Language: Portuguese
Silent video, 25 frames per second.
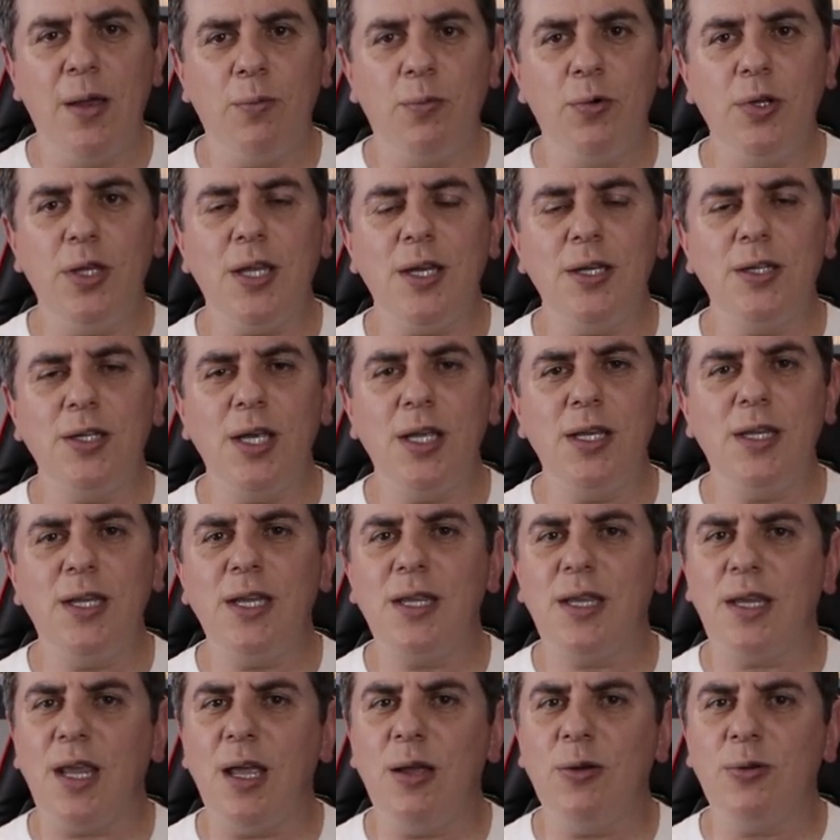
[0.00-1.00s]
Muita
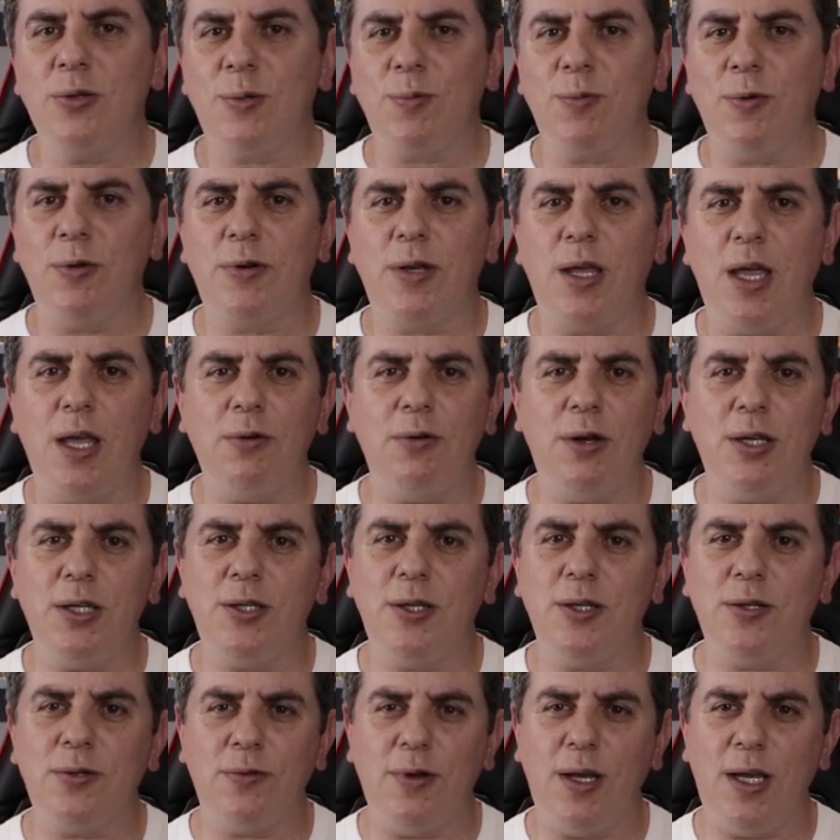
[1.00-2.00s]
gente tem o desbloqueio
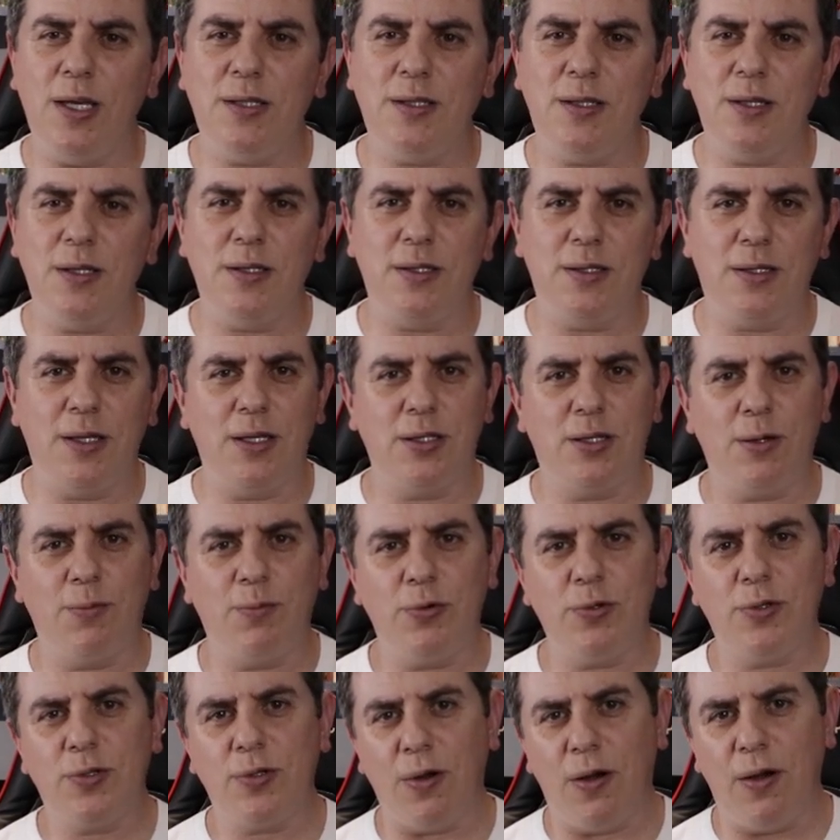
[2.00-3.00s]
XOS, seja
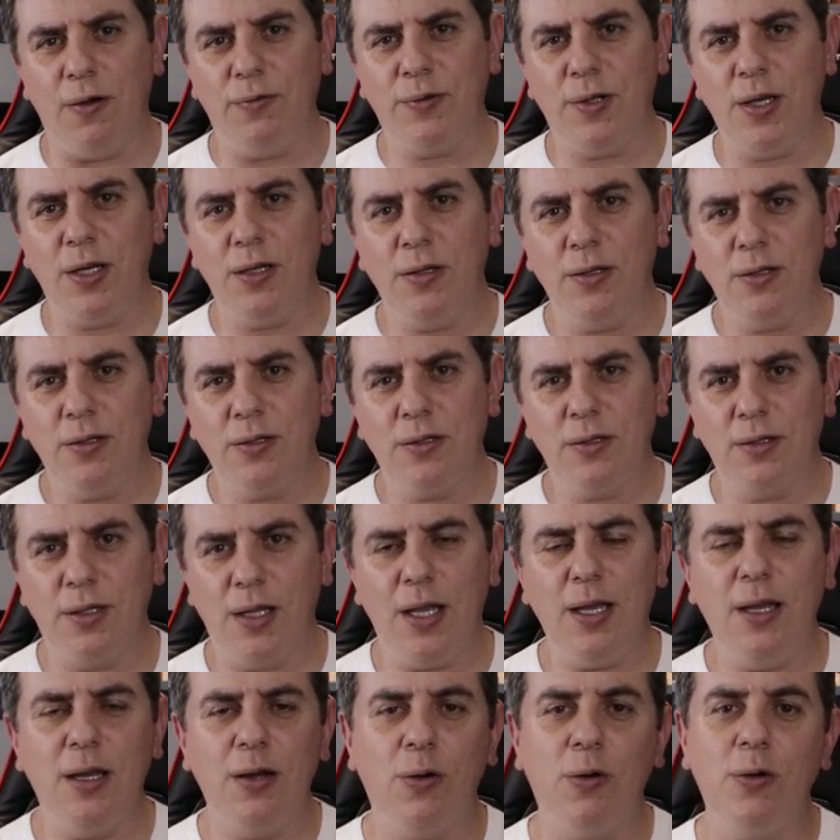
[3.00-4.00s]
por software,
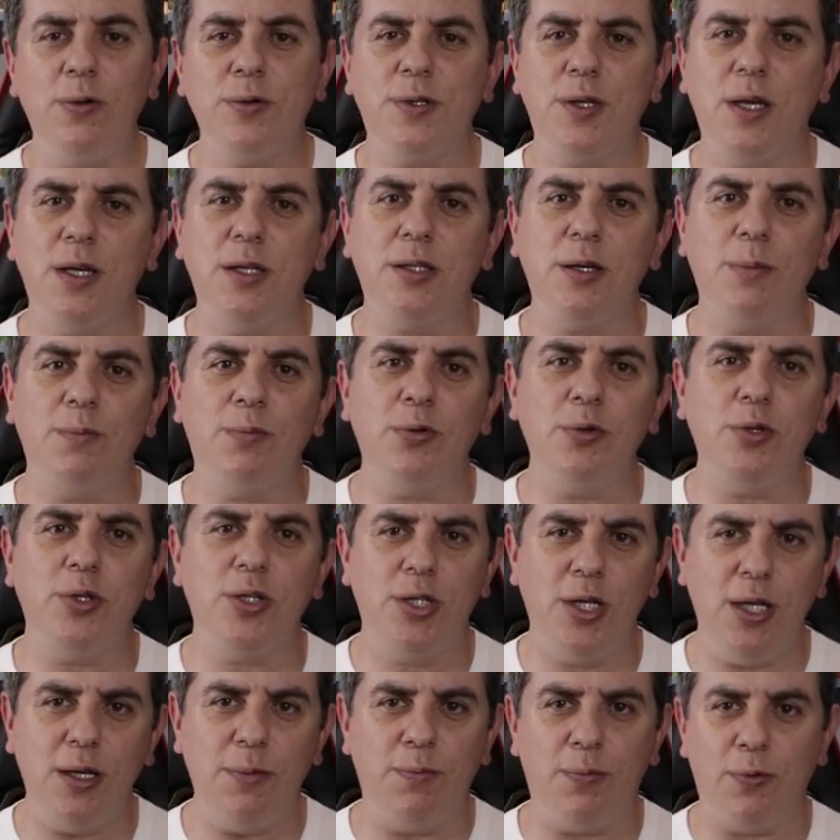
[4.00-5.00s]
né, ou seja por
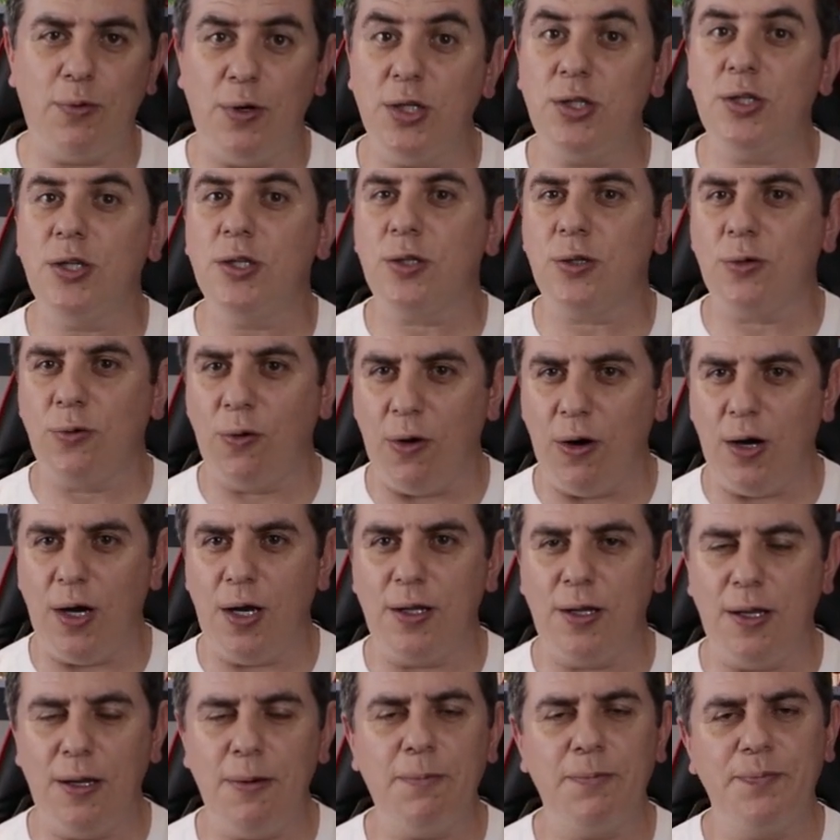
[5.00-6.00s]
chip, o
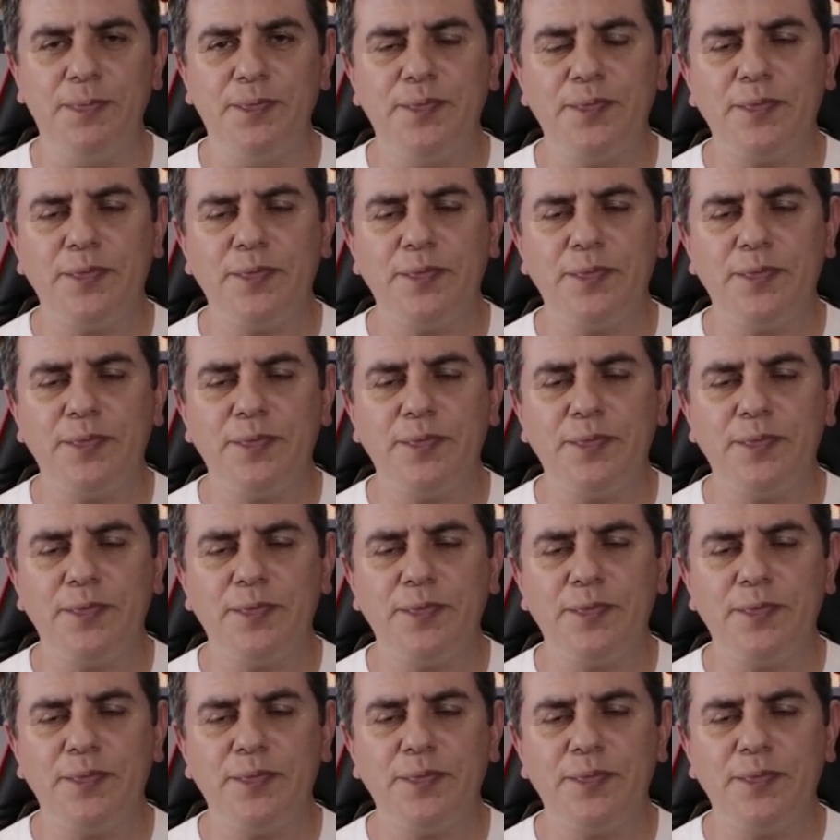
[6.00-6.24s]
X-Core, né?